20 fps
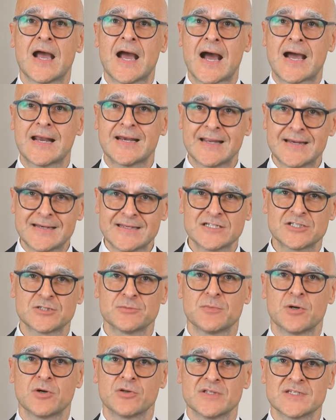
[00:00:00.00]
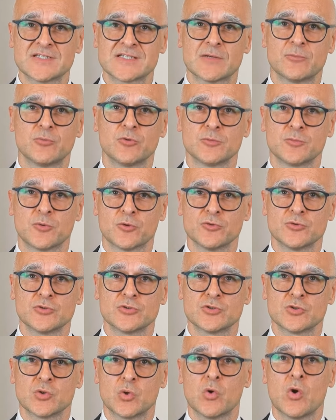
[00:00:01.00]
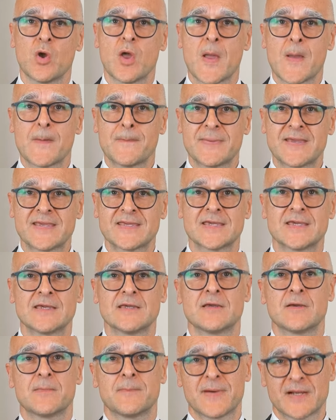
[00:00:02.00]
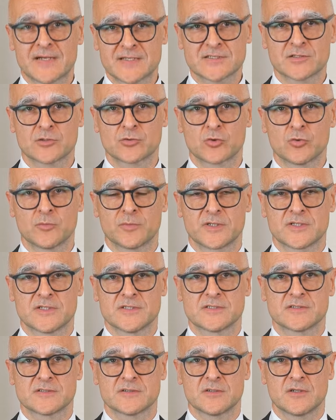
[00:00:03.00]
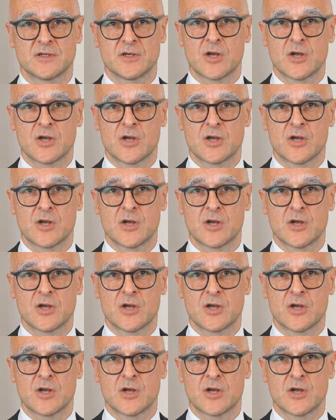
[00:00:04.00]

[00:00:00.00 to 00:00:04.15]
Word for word: à l'allègement des impôts de production payés par les entreprises.